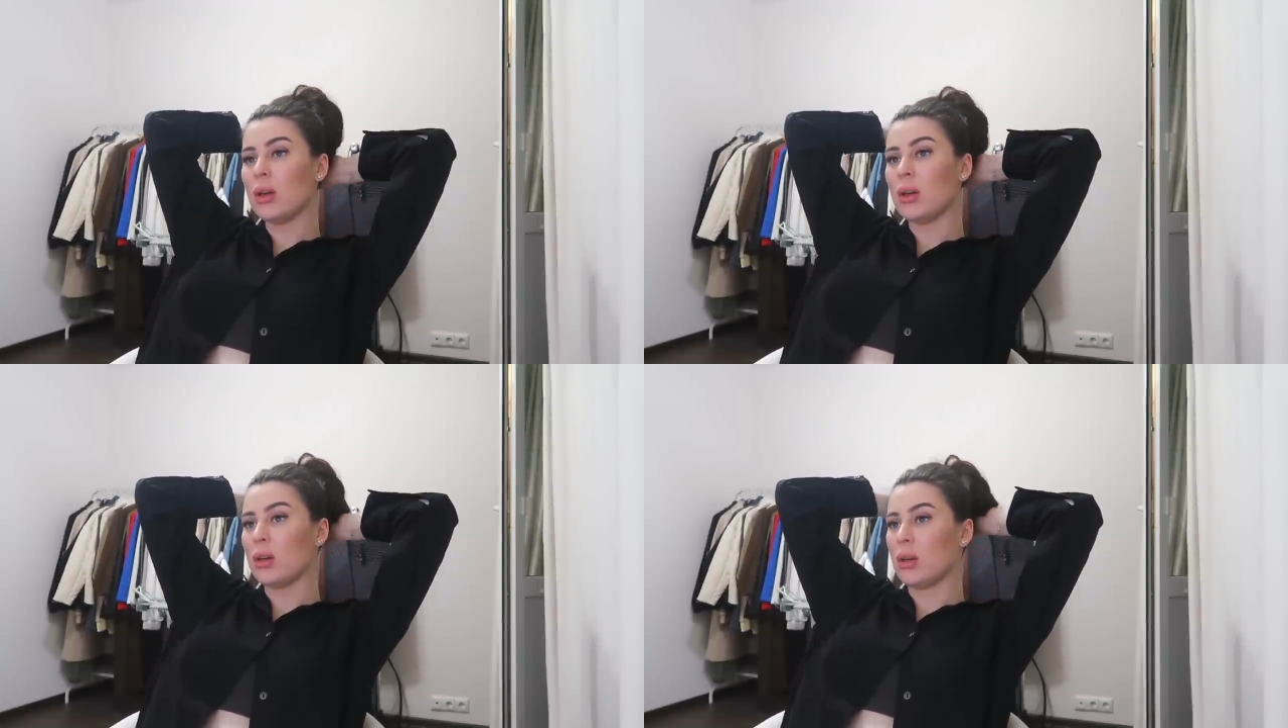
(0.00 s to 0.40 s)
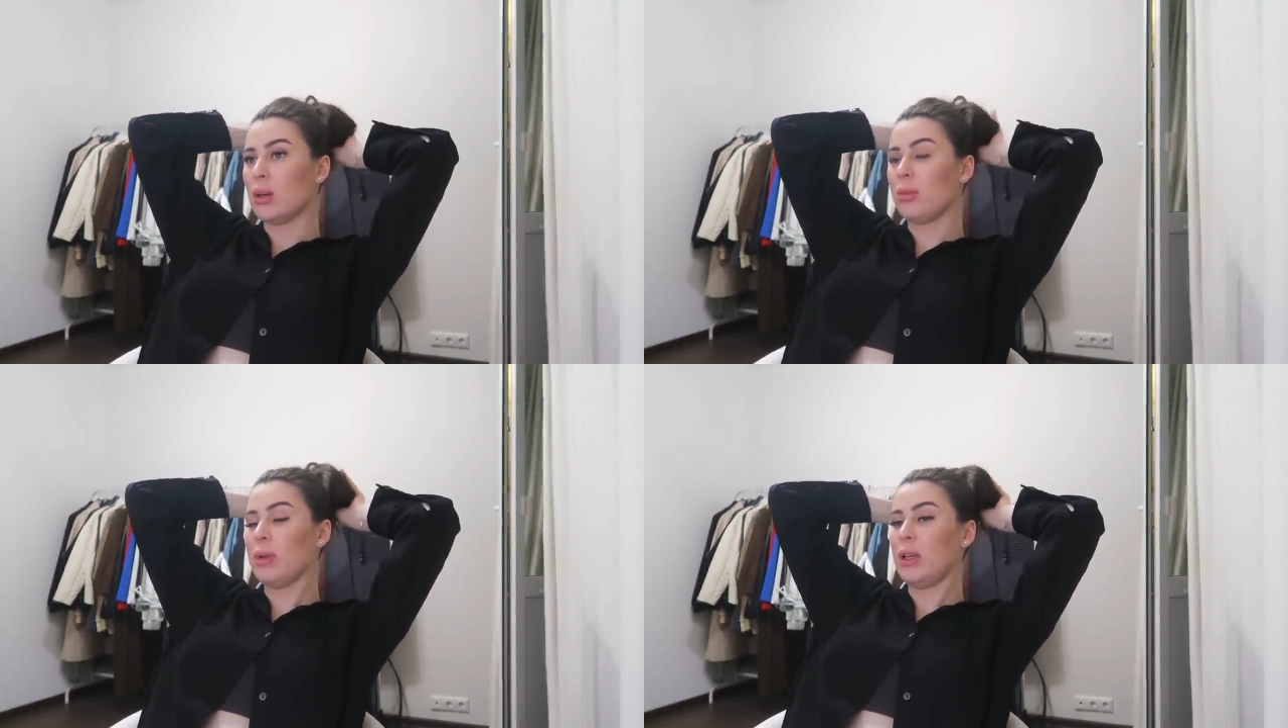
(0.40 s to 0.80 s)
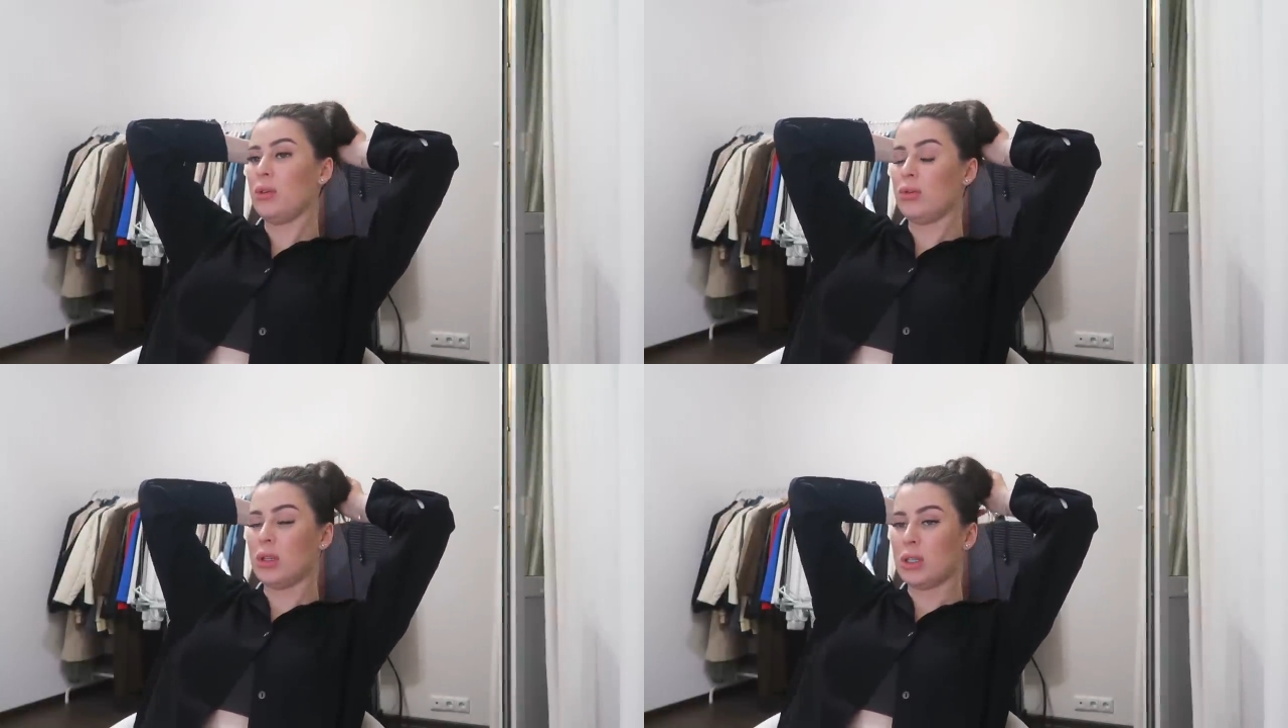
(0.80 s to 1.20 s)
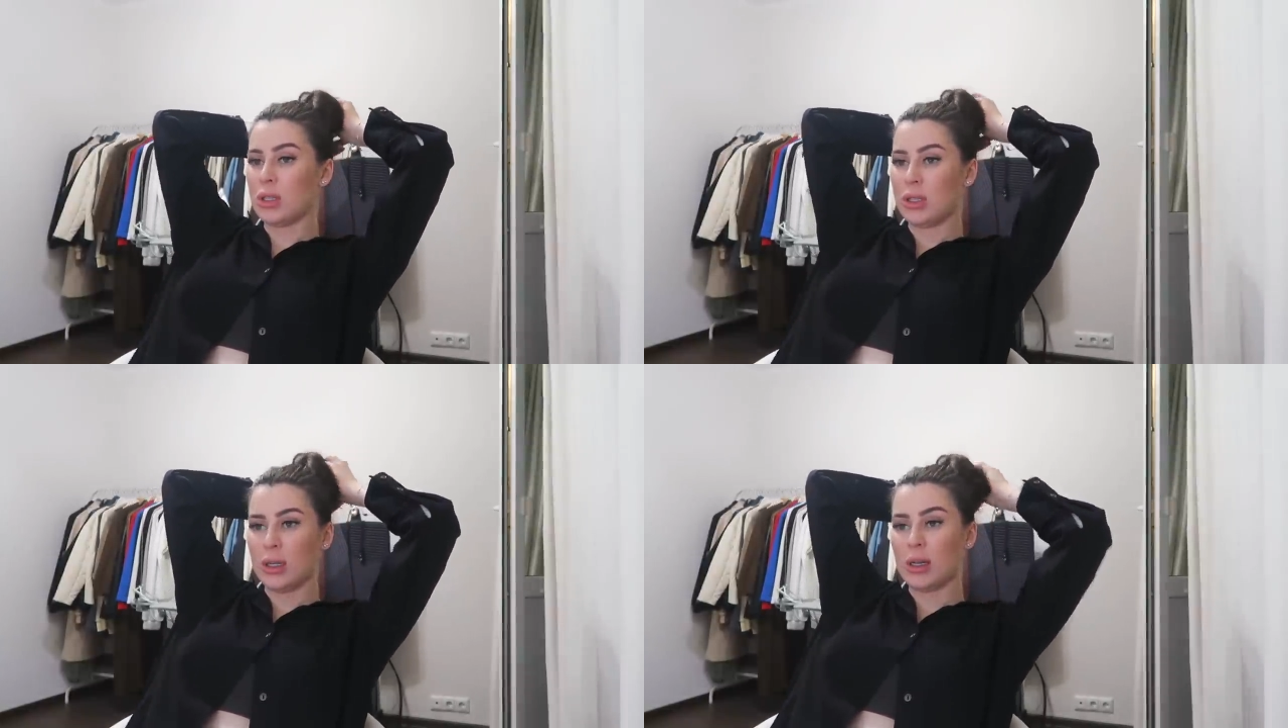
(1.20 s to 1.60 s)
А, приедут наши
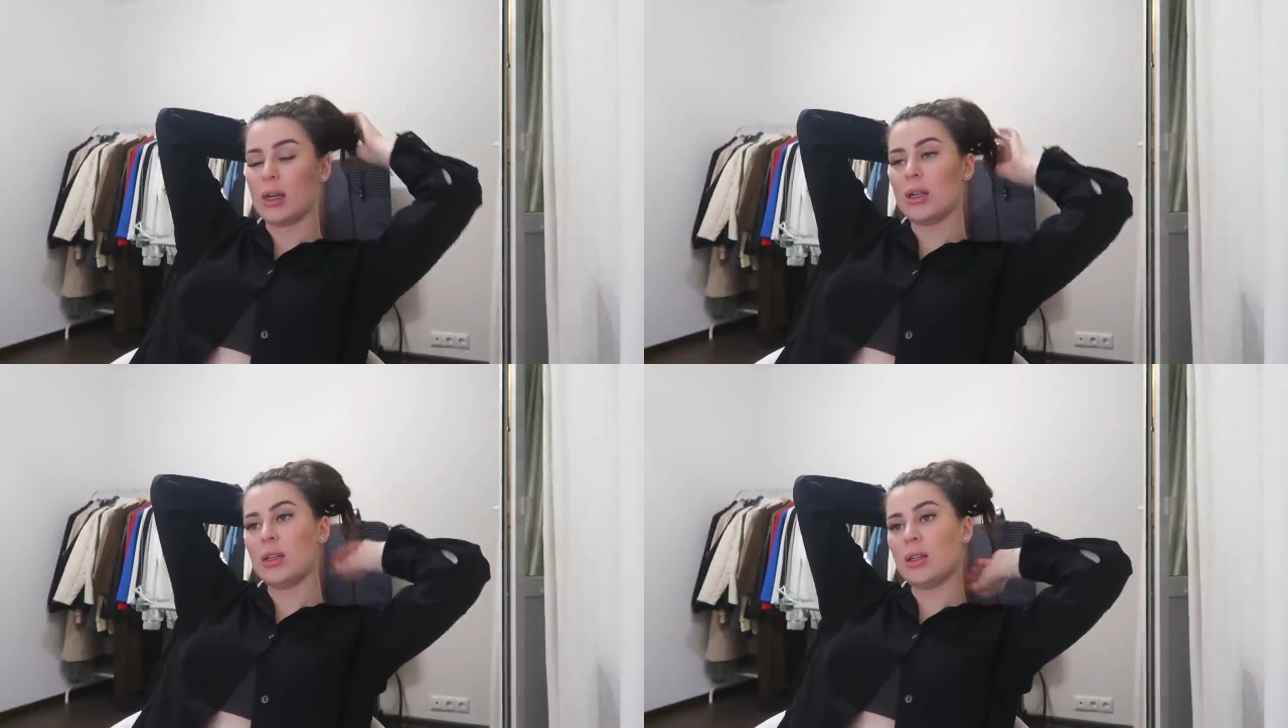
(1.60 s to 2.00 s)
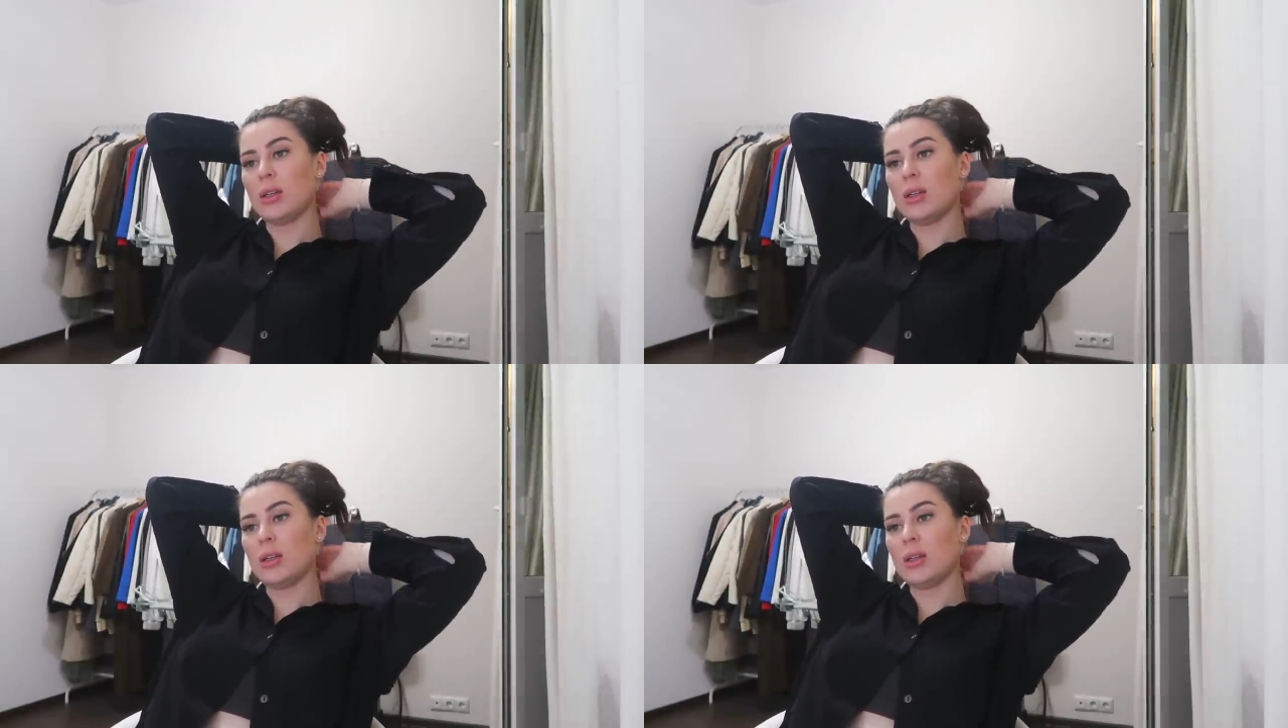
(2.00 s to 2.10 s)
декораторы,